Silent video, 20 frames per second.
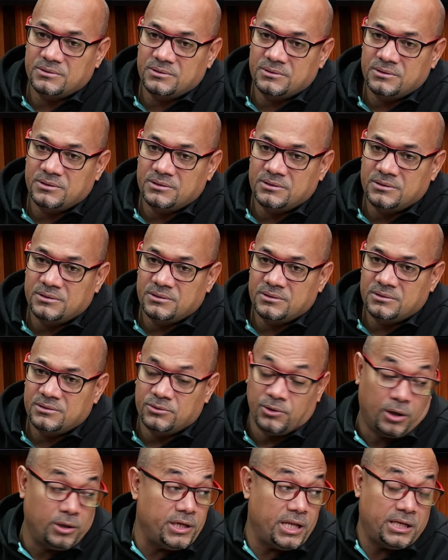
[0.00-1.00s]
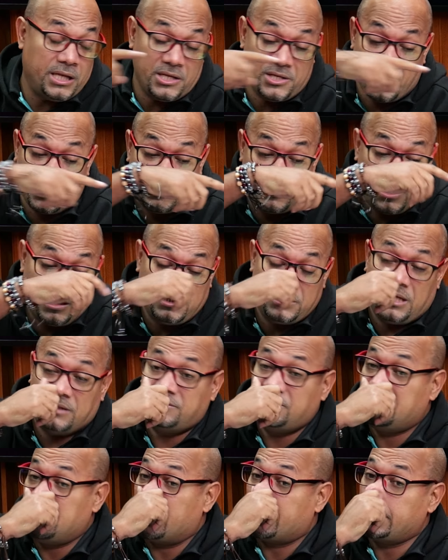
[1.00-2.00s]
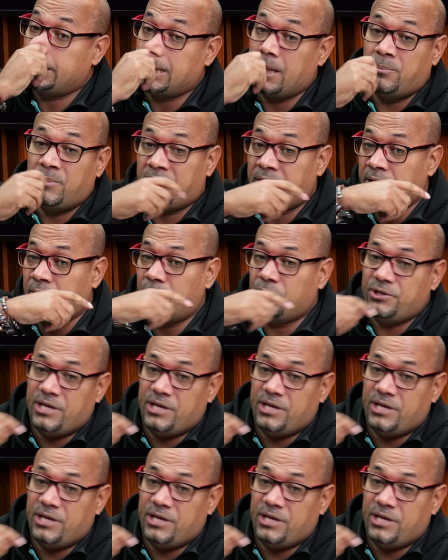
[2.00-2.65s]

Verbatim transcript: Oakland. No, el, de aquí oh. también es de los